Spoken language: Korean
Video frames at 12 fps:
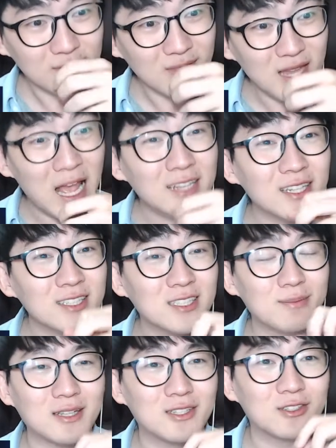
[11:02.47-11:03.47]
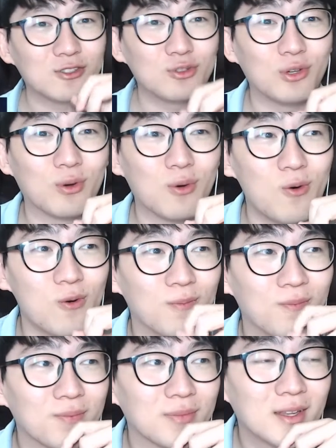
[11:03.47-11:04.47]
한 잔씩 마실 수도 있고
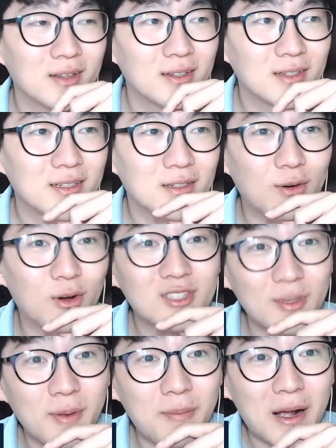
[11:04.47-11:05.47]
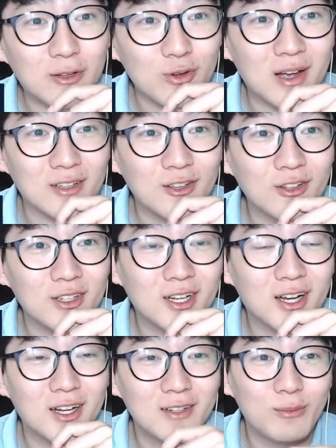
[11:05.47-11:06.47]
어차피 방송 안 켜니까